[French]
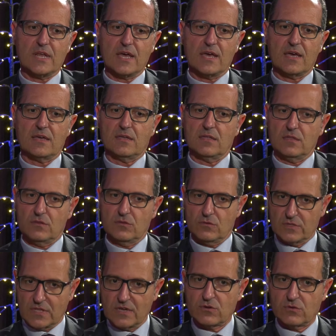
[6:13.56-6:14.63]
a
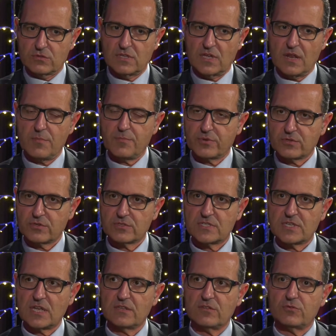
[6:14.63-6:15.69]
donc d'un côté les
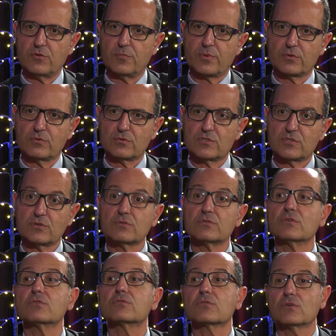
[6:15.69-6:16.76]
potentiels de, production,
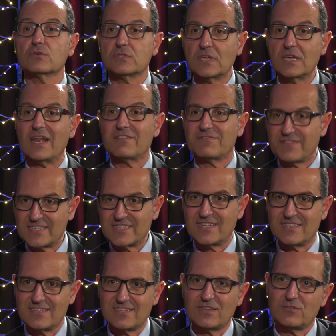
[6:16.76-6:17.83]
de l'autre côté la
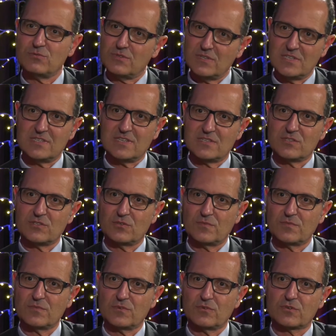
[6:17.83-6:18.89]
facilité d'utilisation.
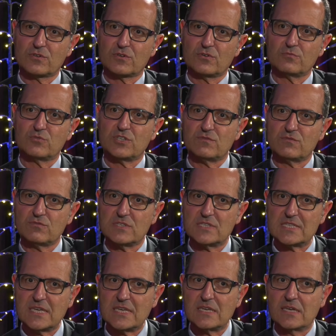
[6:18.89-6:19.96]
Donc comme je vous
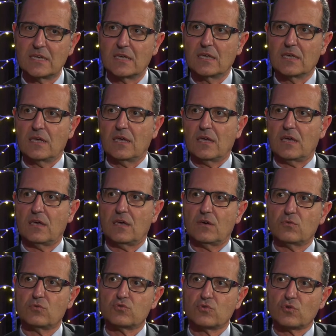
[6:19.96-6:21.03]
disais, euh,
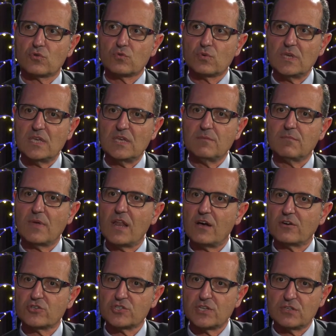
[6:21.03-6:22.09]
aujourd'hui,
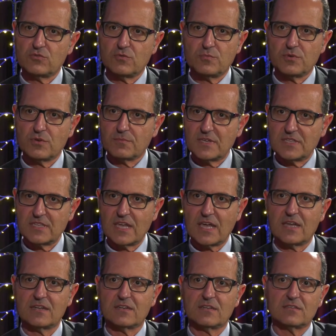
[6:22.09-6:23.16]
mélanger du
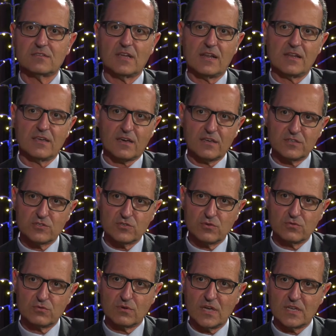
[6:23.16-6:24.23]
biométhane dans les
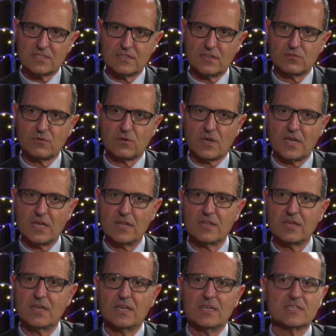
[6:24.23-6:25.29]
réseaux du gaz naturel,
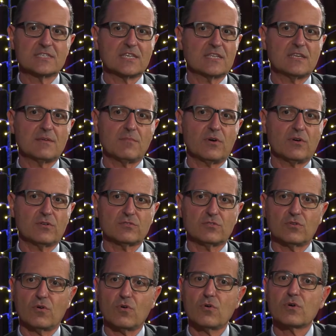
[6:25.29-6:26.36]
ça
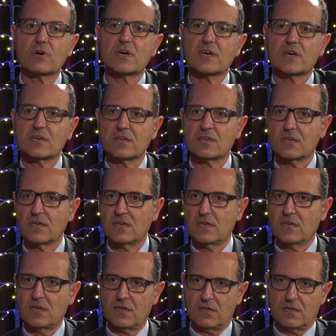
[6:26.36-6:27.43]
demande aucun
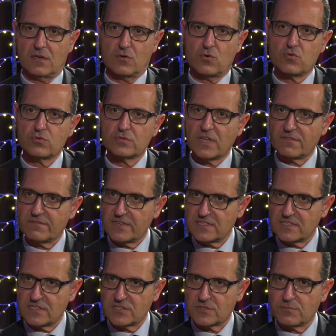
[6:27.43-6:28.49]
euh, coût
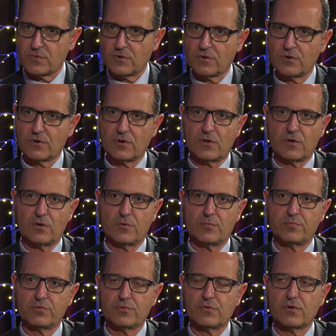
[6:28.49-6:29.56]
d'investissement
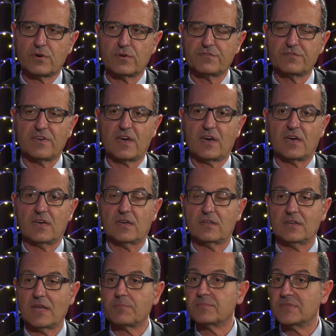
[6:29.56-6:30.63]
pour faire
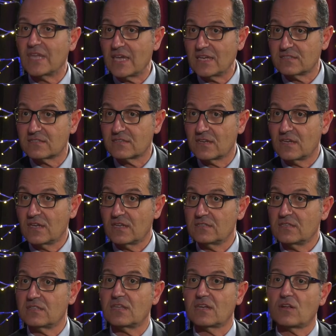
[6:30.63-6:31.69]
un update
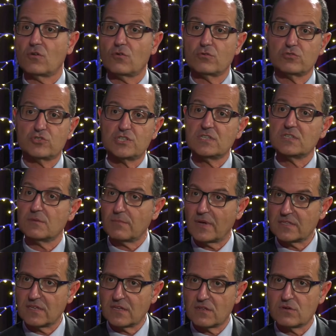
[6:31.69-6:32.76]
des technologies, des
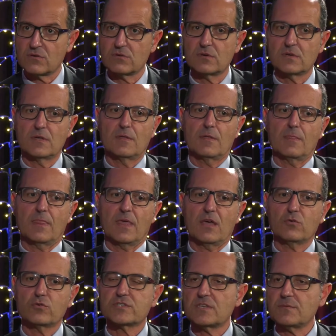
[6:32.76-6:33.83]
matériaux
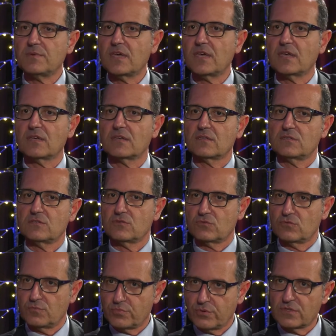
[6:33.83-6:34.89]
aussi bien, disons,
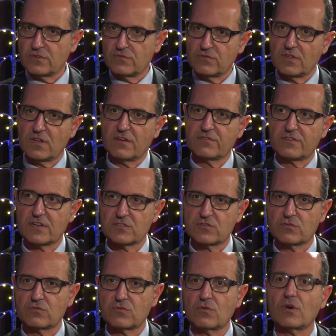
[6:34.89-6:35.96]
du point de vue de
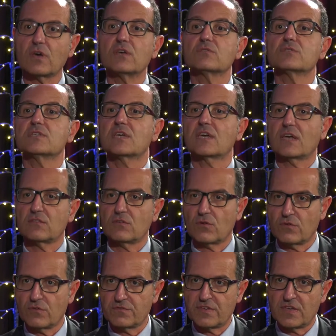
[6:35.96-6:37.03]
l'infrastructure, et aussi quand on
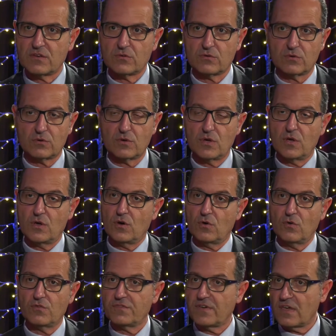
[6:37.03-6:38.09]
en vient aux
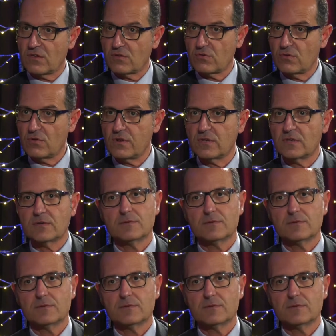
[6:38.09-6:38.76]
au véhicules,